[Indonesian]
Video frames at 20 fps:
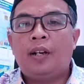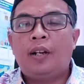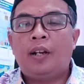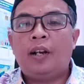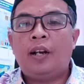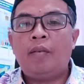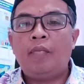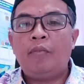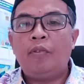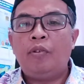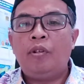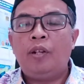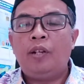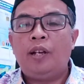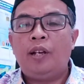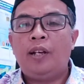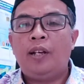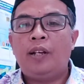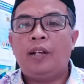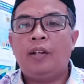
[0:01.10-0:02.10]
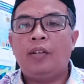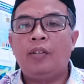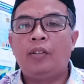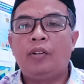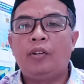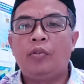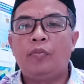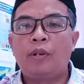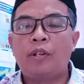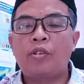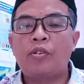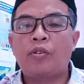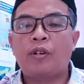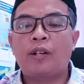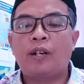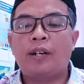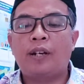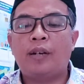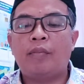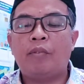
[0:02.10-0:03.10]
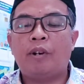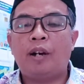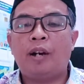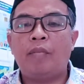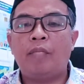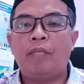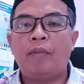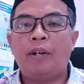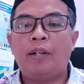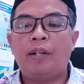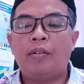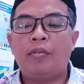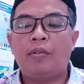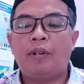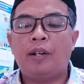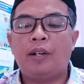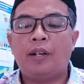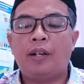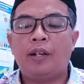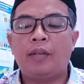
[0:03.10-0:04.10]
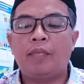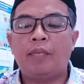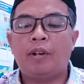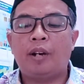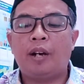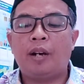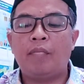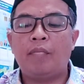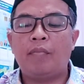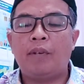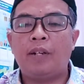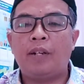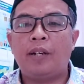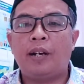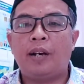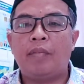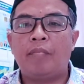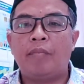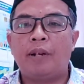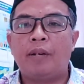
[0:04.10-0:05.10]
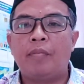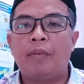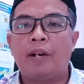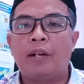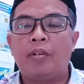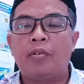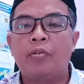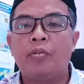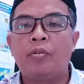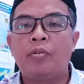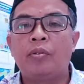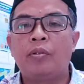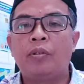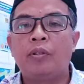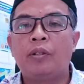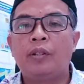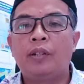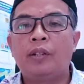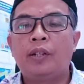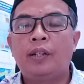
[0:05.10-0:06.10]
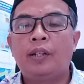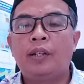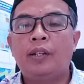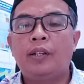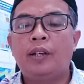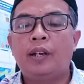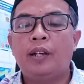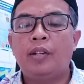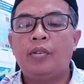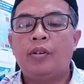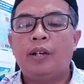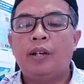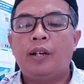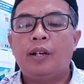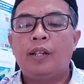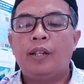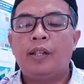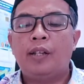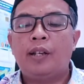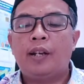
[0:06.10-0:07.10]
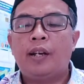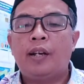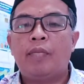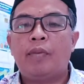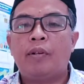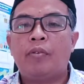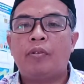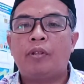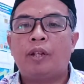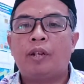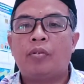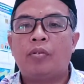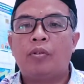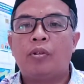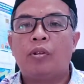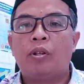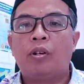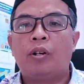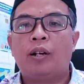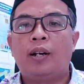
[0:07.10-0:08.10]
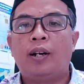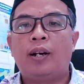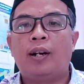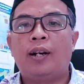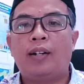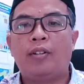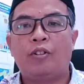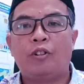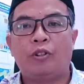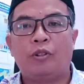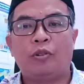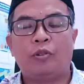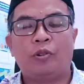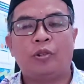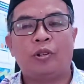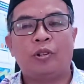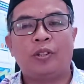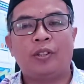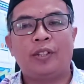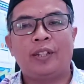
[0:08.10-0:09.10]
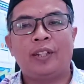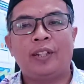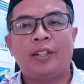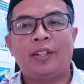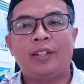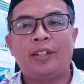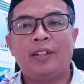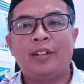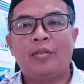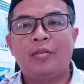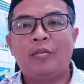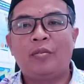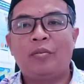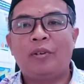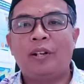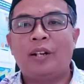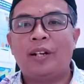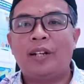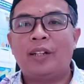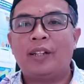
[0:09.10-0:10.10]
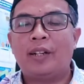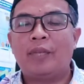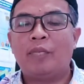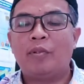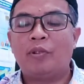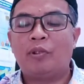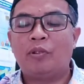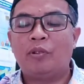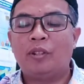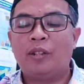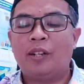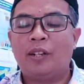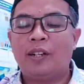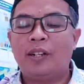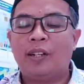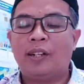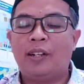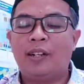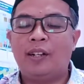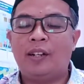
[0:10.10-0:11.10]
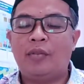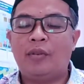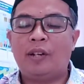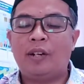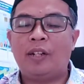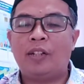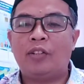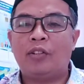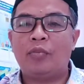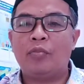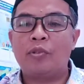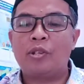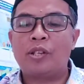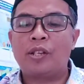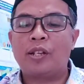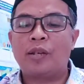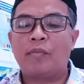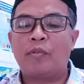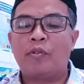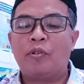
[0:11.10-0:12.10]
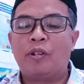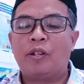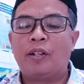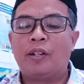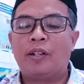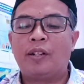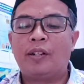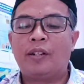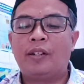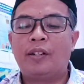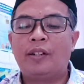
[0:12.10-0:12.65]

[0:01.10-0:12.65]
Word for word: Alhamdulillah Allahumma sholli ala Muhammad wa ala ali Muhammad amma ba'du Ya ayyuhalladzina amanu taqullaha haqqa tuqatih wa la tamutunna illa wa antum muslimun